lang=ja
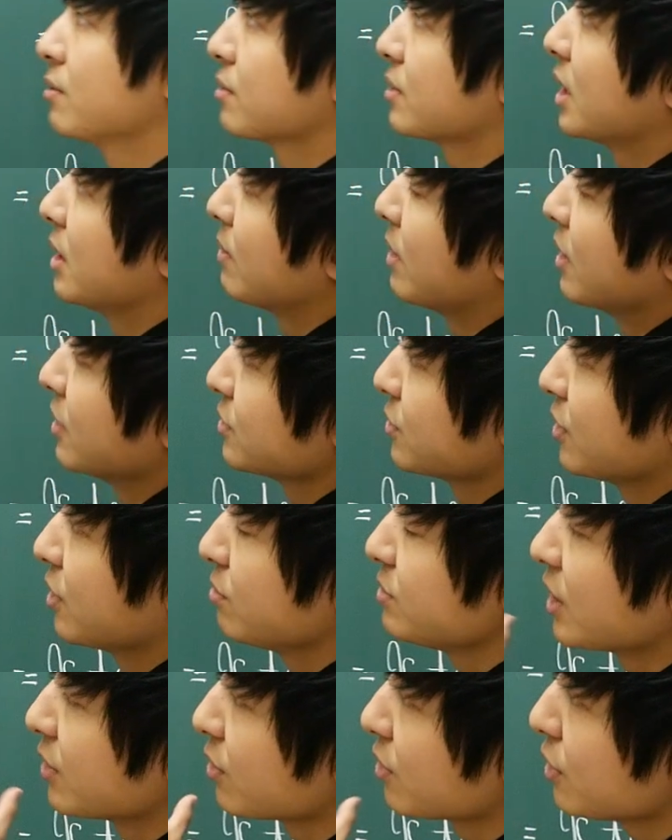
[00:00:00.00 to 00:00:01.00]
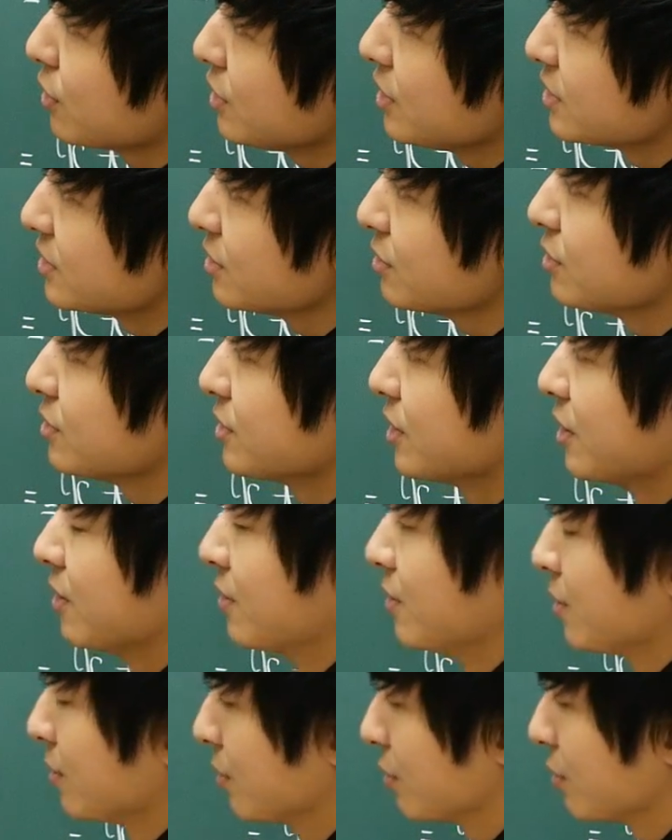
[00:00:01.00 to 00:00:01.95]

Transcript: 今回はそれを見たときにすぐにね